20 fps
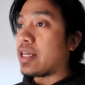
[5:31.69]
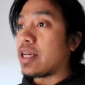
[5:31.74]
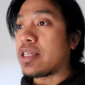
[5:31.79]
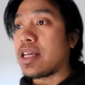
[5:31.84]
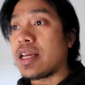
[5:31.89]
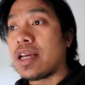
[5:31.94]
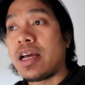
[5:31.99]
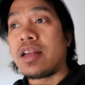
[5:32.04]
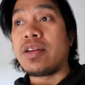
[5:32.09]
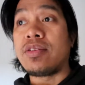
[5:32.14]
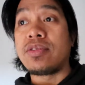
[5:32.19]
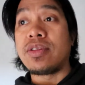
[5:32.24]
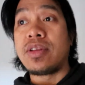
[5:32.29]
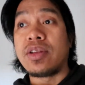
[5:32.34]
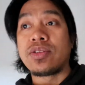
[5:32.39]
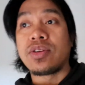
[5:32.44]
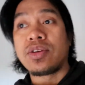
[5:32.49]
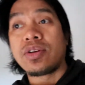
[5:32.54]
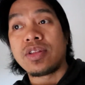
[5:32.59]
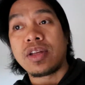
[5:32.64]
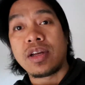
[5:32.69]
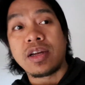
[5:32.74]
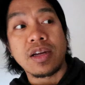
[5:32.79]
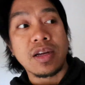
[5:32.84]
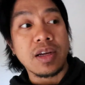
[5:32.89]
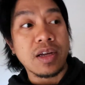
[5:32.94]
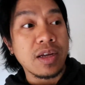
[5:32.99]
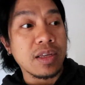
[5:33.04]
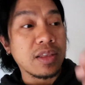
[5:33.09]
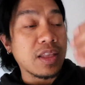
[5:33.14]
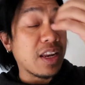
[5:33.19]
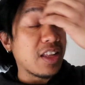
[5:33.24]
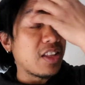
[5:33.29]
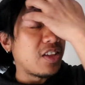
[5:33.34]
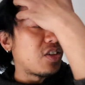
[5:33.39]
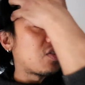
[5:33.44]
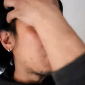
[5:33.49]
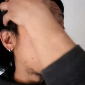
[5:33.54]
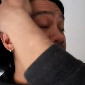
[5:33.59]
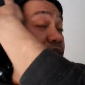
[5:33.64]
Kasi ano, dito yon uh, ah,
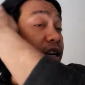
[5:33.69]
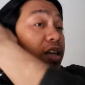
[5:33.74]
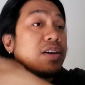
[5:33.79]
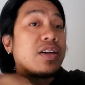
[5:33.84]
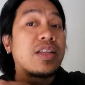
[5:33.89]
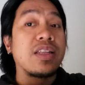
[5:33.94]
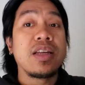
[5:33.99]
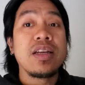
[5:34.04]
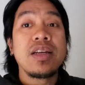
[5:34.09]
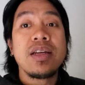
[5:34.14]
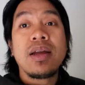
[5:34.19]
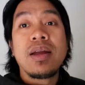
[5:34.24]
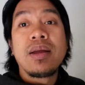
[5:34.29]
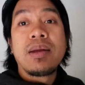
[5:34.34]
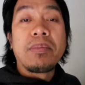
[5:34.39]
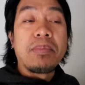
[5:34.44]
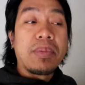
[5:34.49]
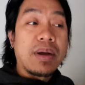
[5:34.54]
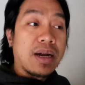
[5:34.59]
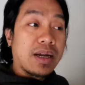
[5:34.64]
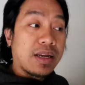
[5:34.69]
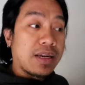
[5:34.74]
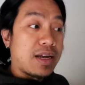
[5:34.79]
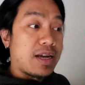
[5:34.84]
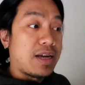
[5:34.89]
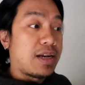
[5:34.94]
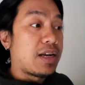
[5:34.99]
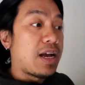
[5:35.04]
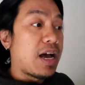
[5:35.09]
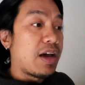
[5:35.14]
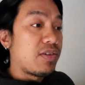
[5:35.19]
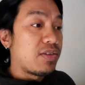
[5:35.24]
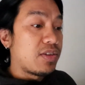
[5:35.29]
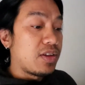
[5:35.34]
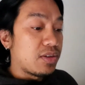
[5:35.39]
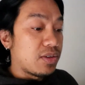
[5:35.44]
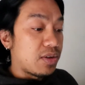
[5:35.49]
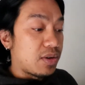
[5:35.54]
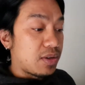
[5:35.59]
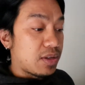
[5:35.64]
tradition nila yon pag nag
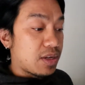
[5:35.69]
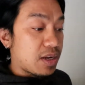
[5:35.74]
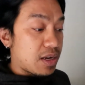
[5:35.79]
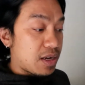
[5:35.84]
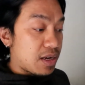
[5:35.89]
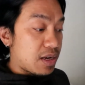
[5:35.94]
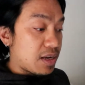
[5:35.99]
dito, na